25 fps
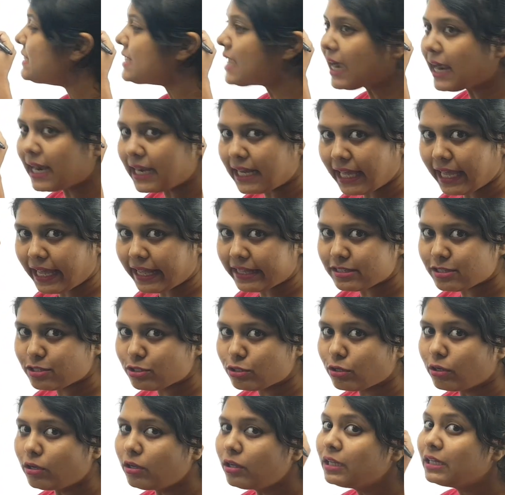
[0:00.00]
জায়গাটায়
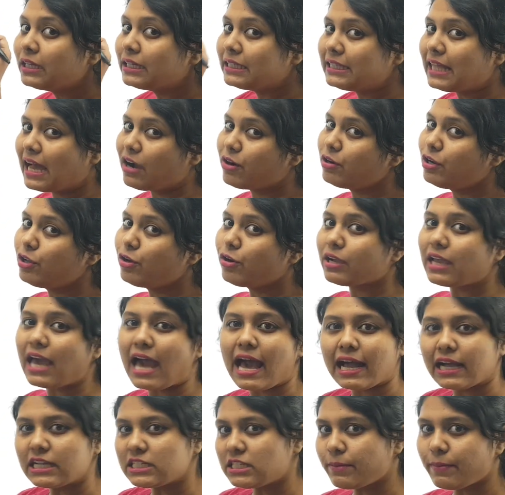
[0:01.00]
আসতো তাহলে ওকে
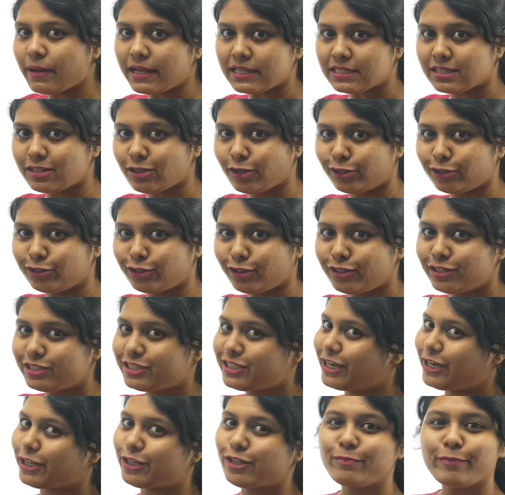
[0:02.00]
আকাশে ভাসতে হতো
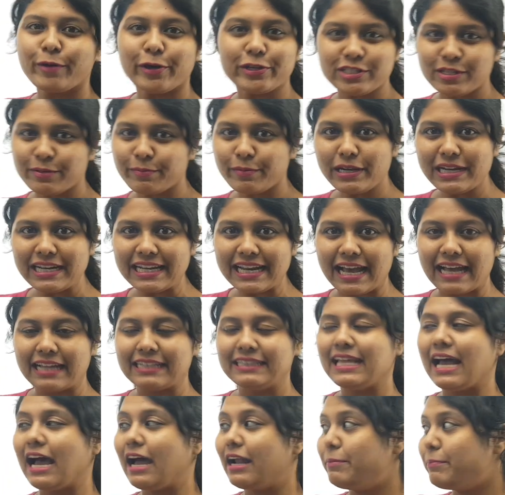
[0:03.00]
সেটা তো পসিবল না
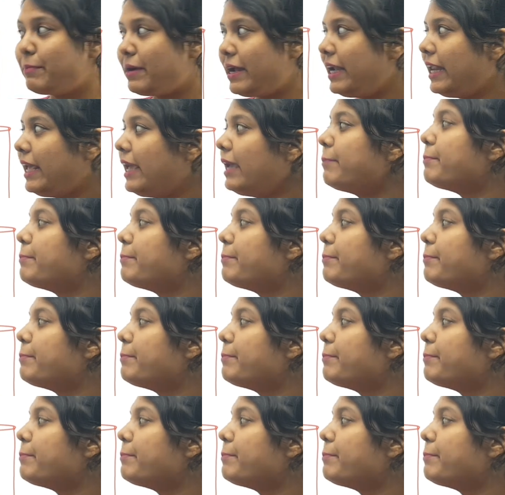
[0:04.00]
তার মানে